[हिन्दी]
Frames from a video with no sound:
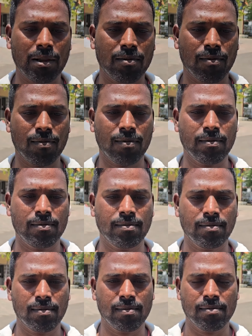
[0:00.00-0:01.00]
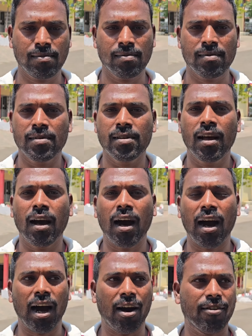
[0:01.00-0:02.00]
हैं क्यों आए हैं एसपी ऑफिस क्या
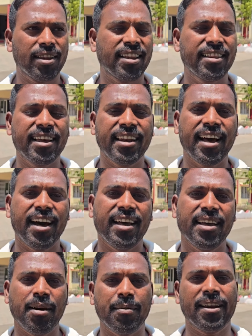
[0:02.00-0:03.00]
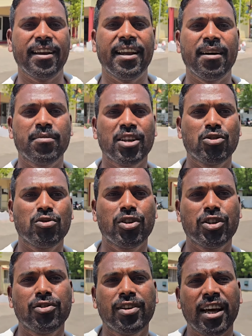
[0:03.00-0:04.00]
हो गया आवेदन देने आए हमारे नाम के
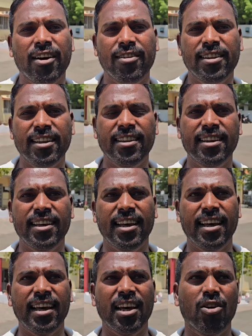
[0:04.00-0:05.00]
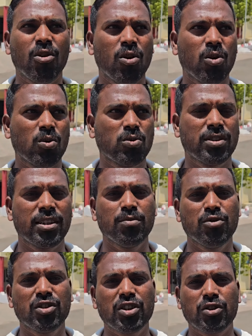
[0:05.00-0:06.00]
झूठे झूठे आवेदन दिए और उस
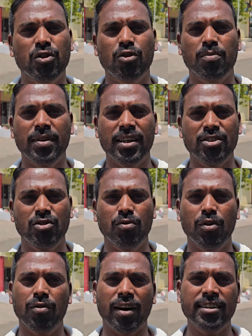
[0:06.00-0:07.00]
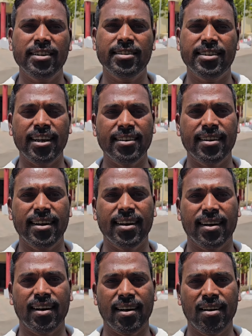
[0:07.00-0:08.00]
दिन मुंशी चौक में जो विवादित क्षेत्र
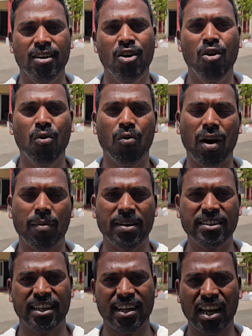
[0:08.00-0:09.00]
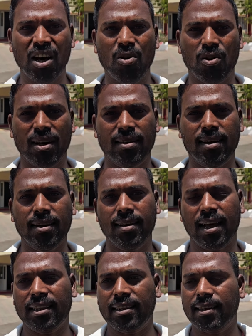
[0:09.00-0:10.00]
रहेगा वहाँ पर झगड़ा हो रहा
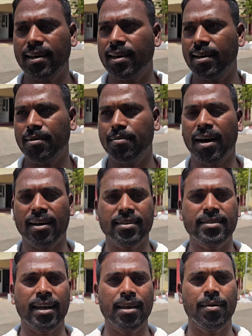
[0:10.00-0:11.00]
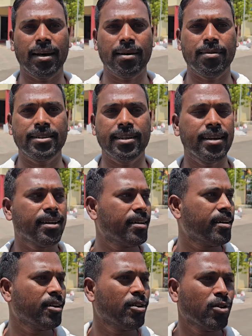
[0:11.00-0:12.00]
था रात के बारह साढ़े बारह बजे
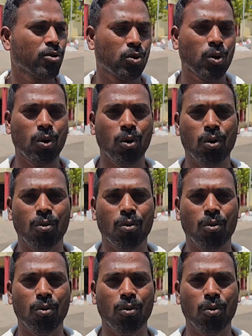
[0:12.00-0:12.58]
तो